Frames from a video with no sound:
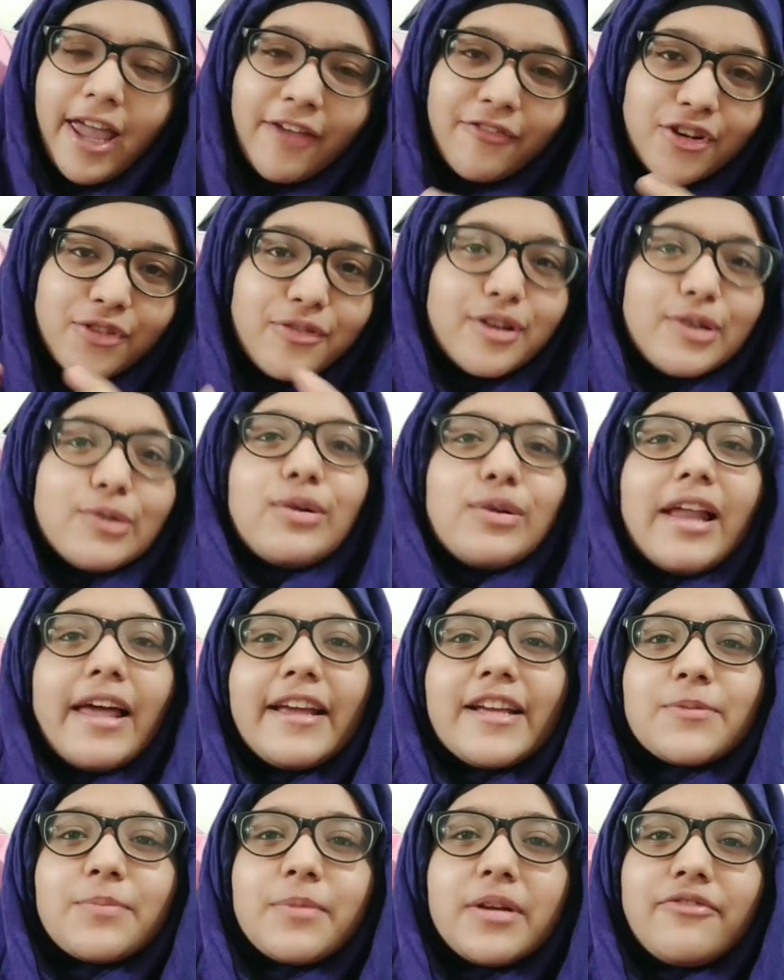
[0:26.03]
एवरीवन हु
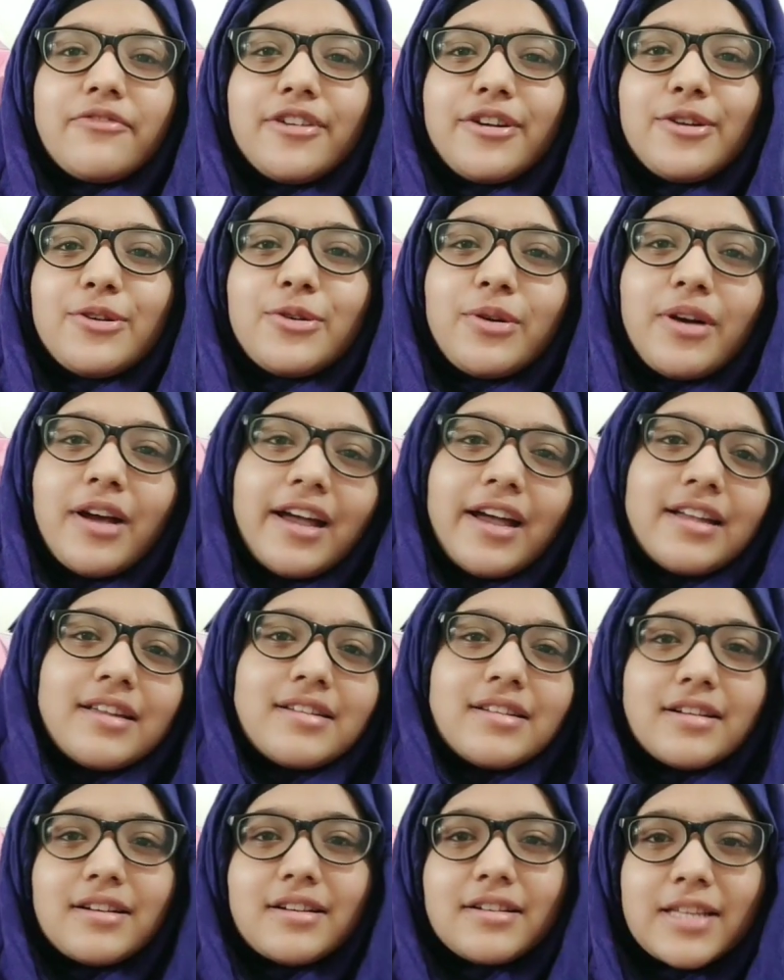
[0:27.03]
लाइक्स माय वीडियो
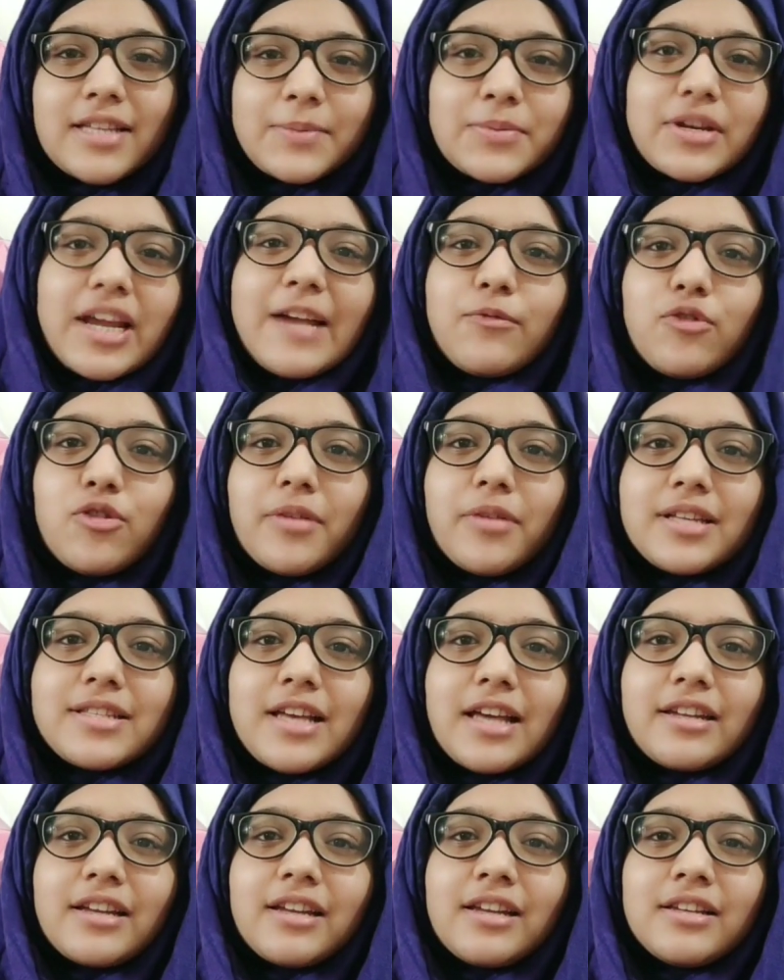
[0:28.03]
एंड सब्सक्राइब टू माय
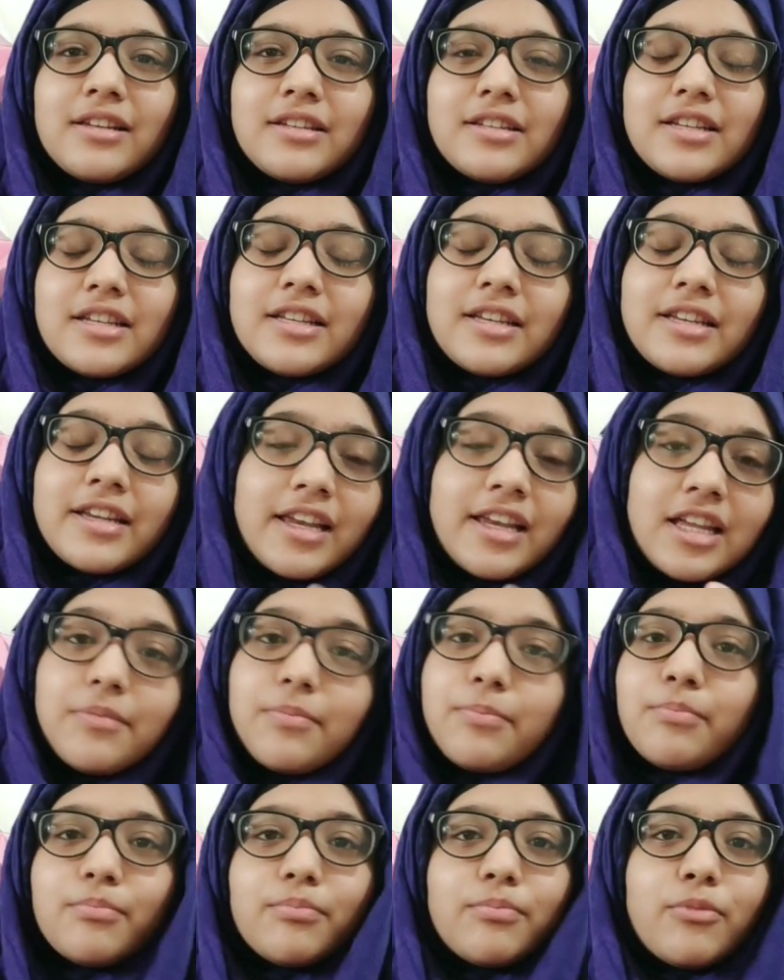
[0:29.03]
चैनल ये रियली
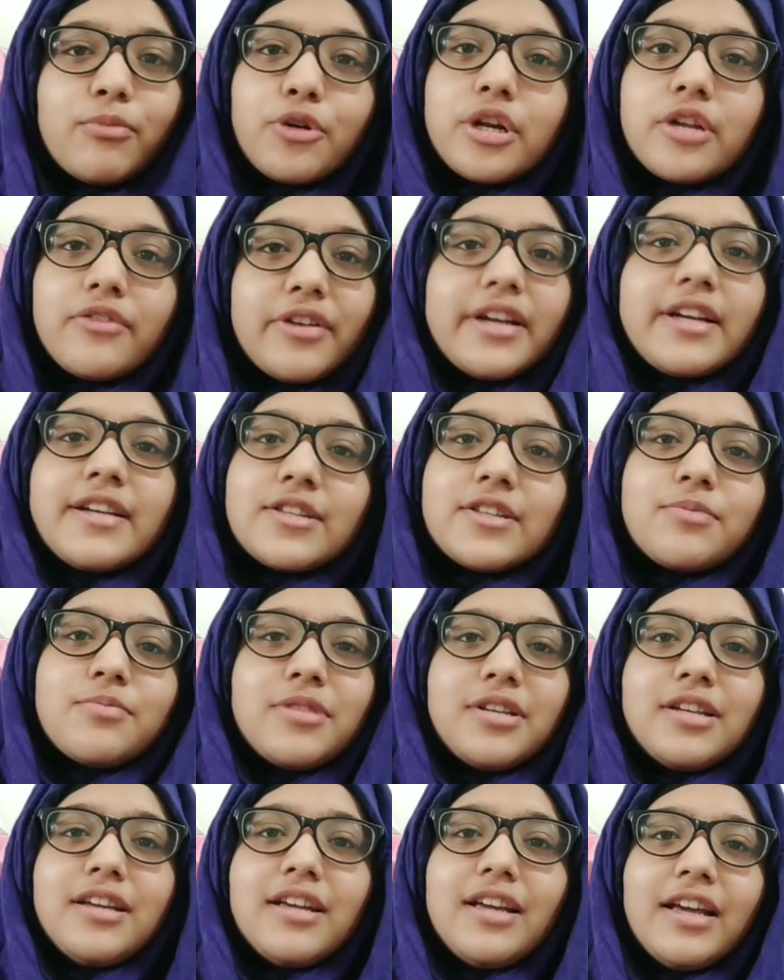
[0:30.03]
मोटिवेट्स
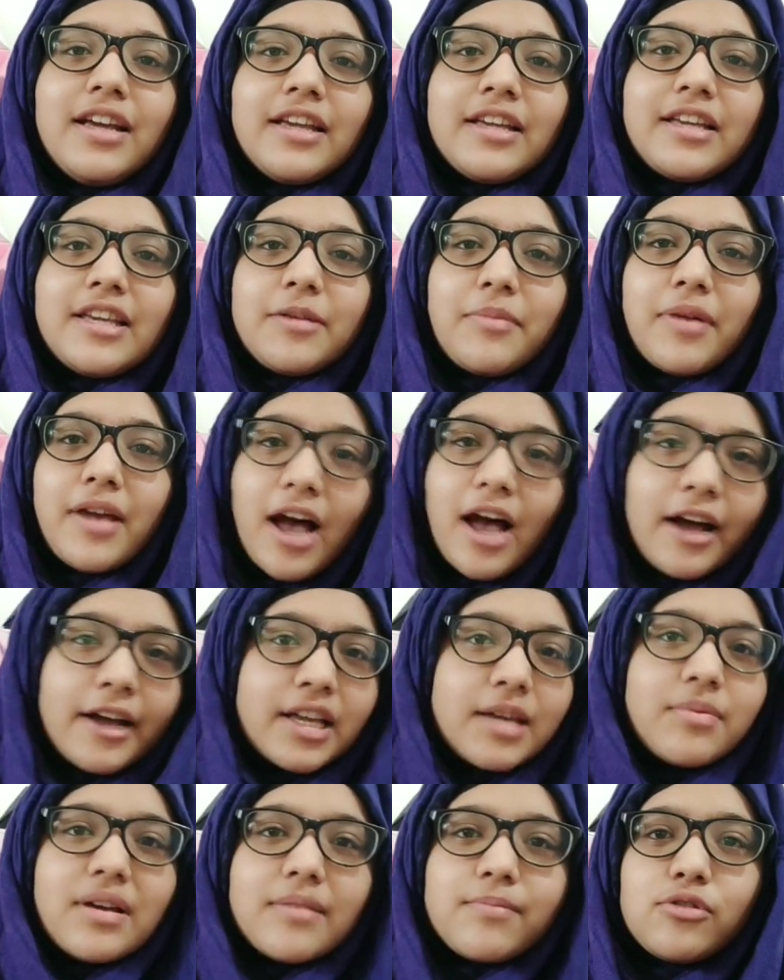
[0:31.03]
मी कि मैं
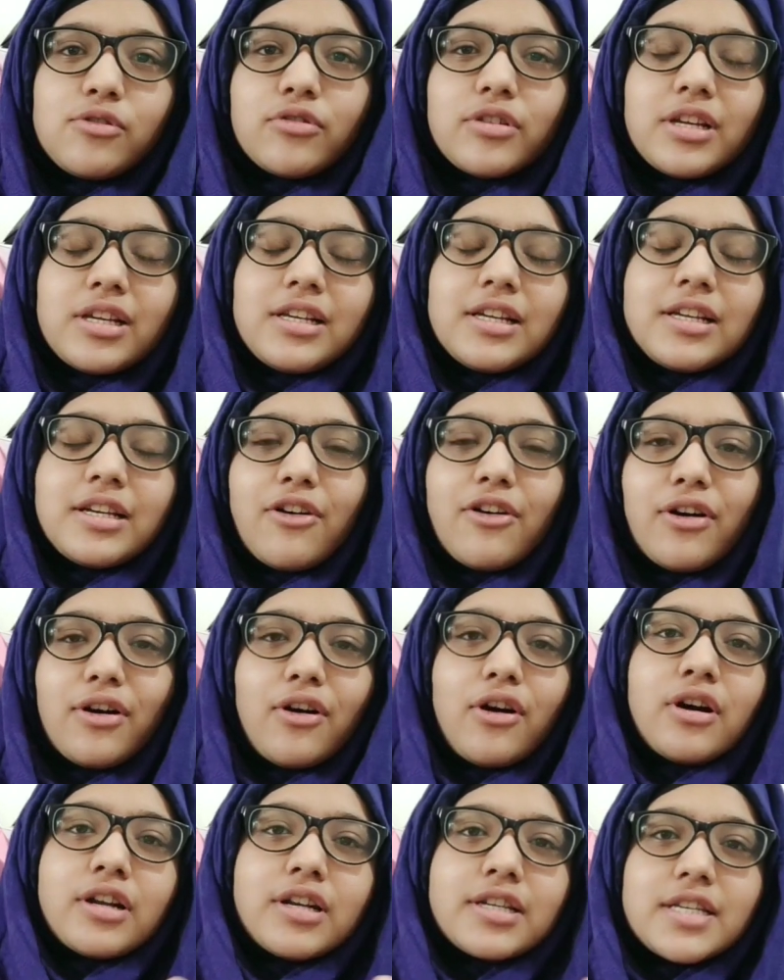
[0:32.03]
आगे भी आप लोग के लिए
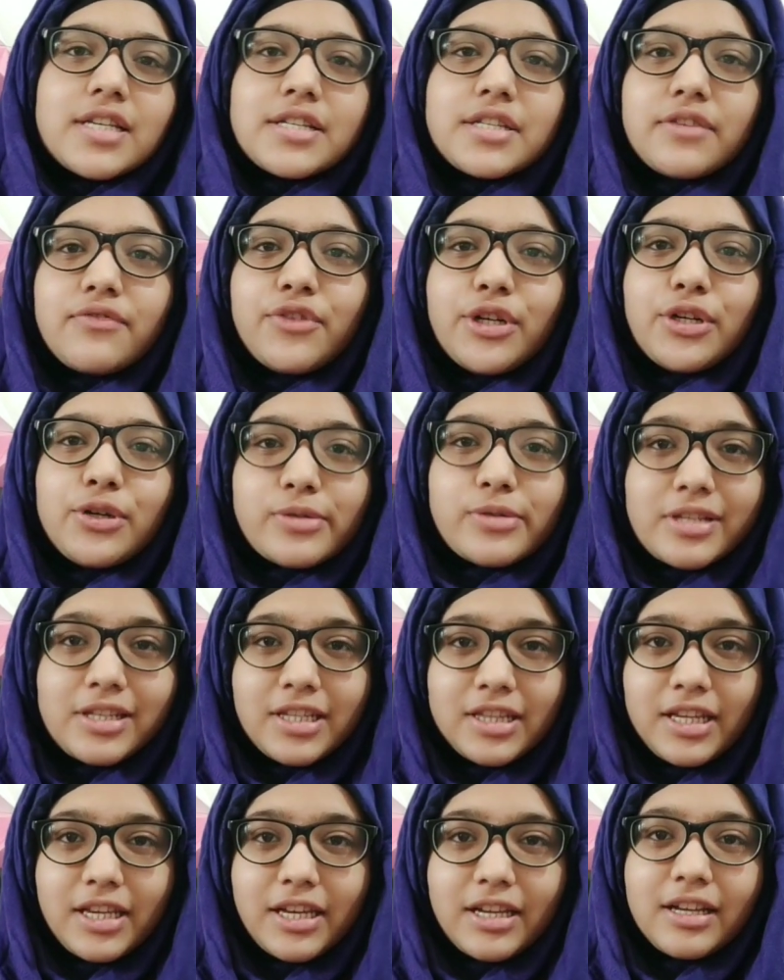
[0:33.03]
और अच्छे अच्छे वीडियोज़
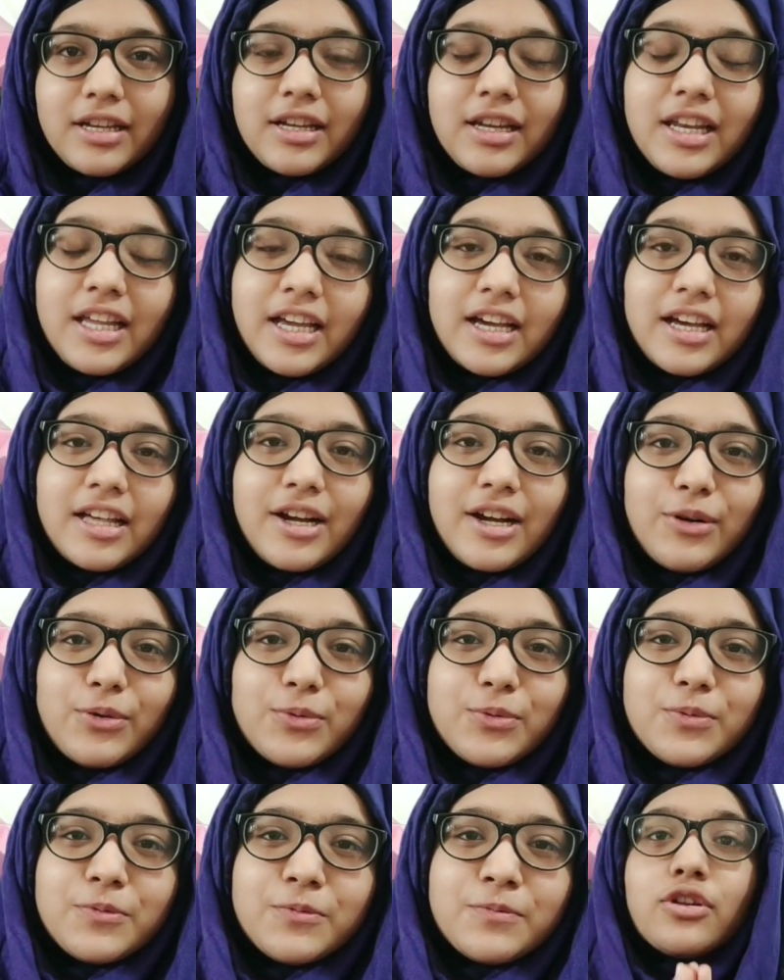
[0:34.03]
लेते लेकर
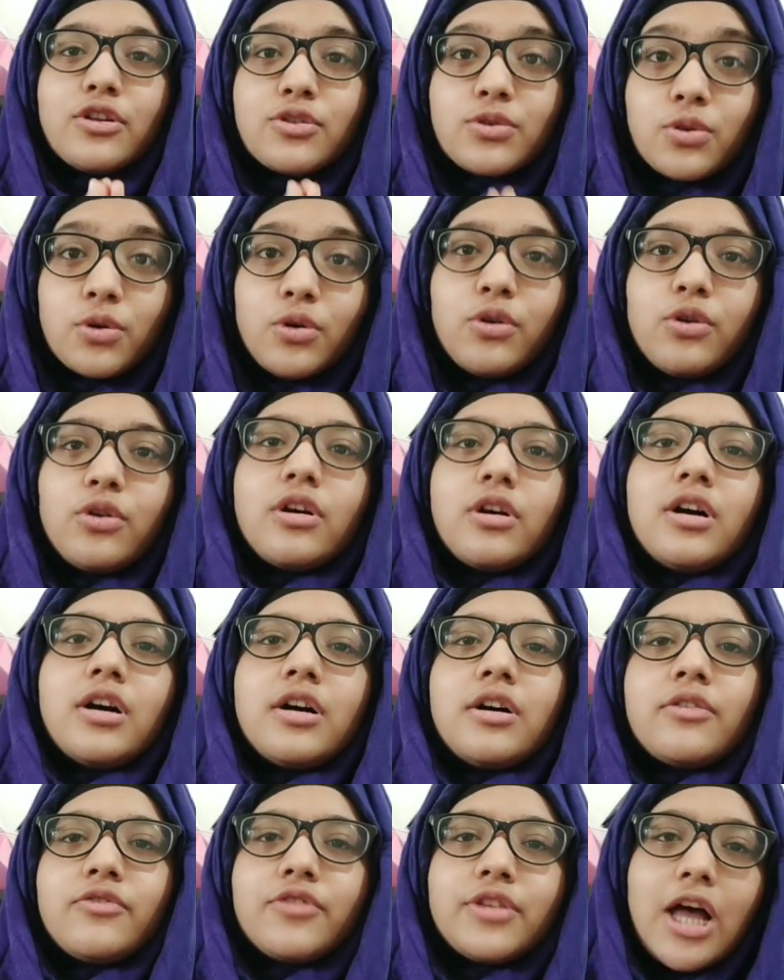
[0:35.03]
आऊँ सो
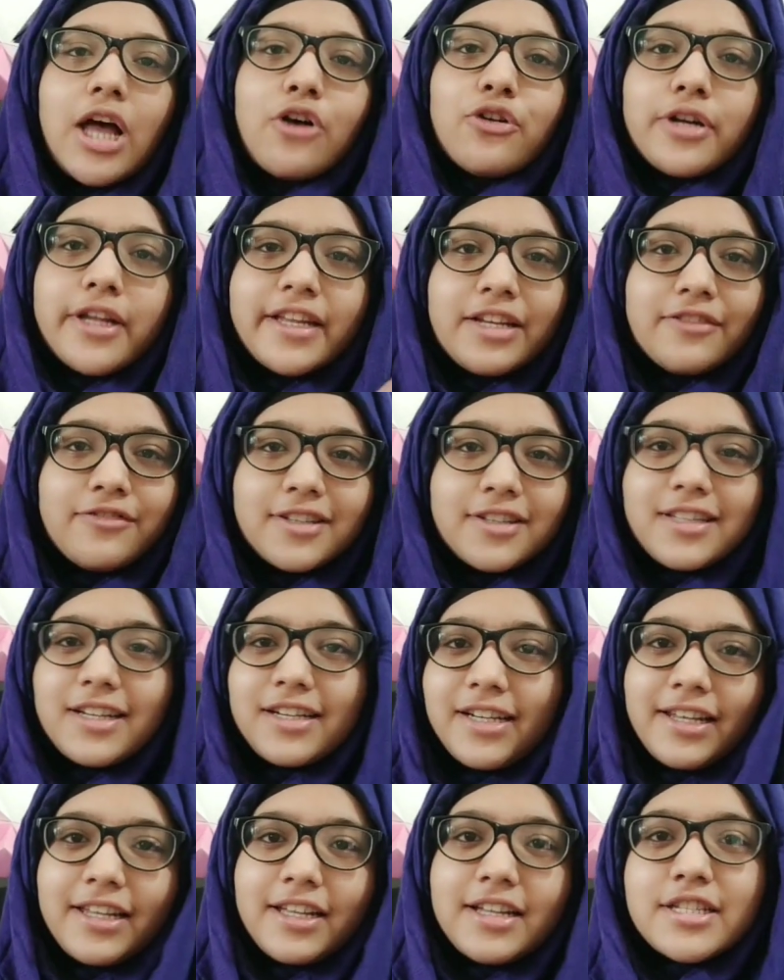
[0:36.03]
विदाउट एनी फर्दर
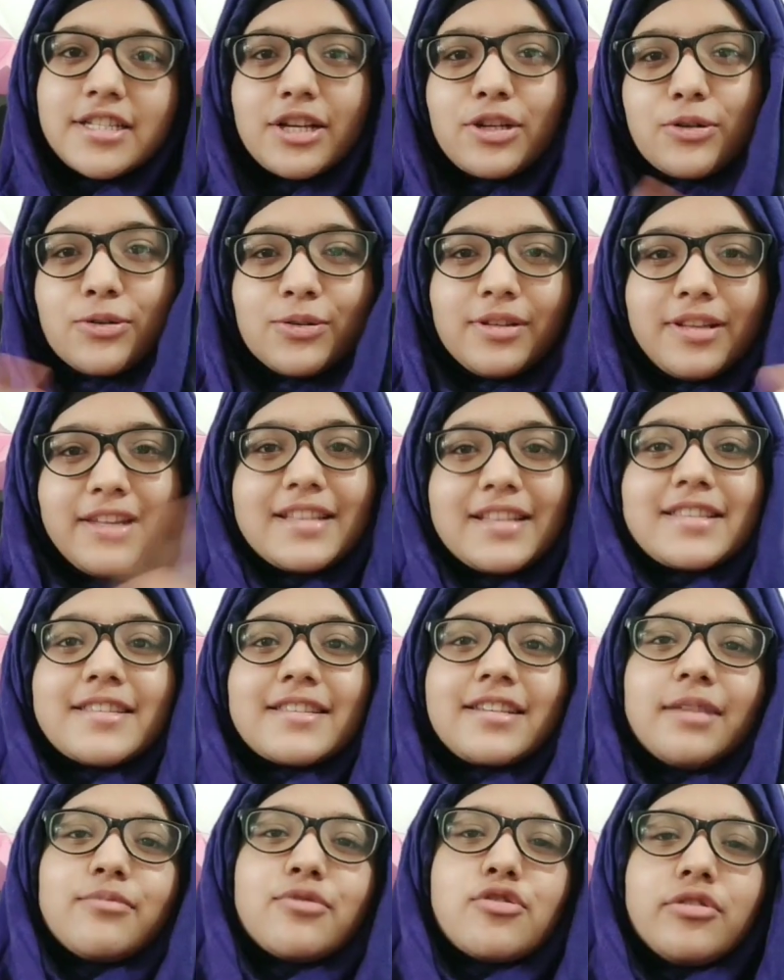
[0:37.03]
डिले चलो
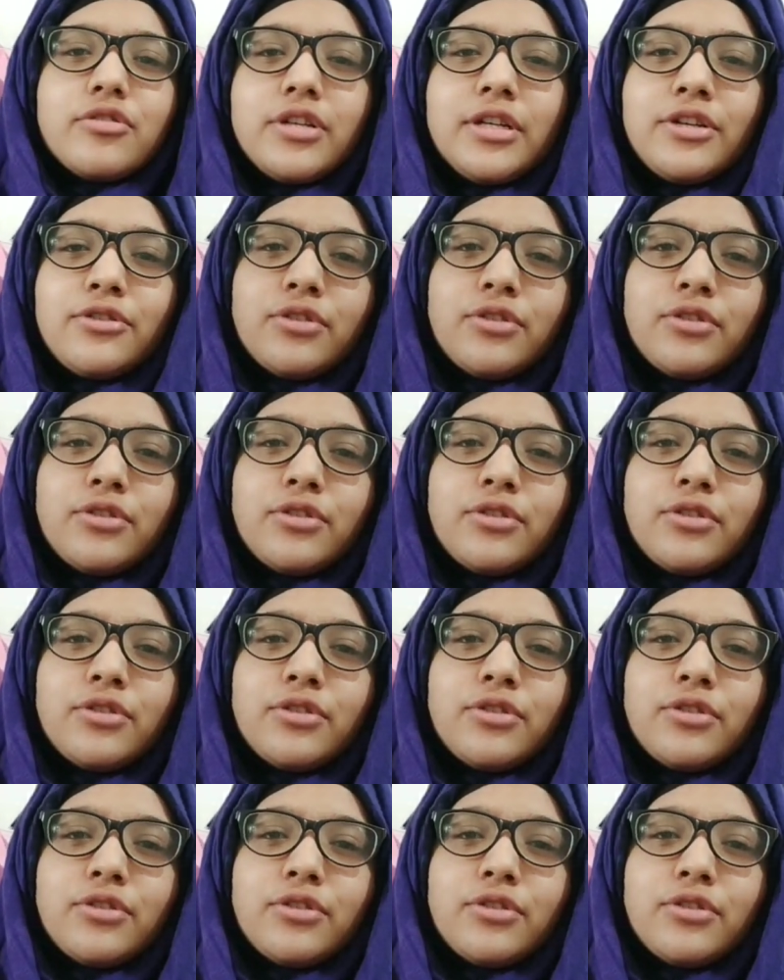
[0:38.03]
लेट्स जम्प टू इन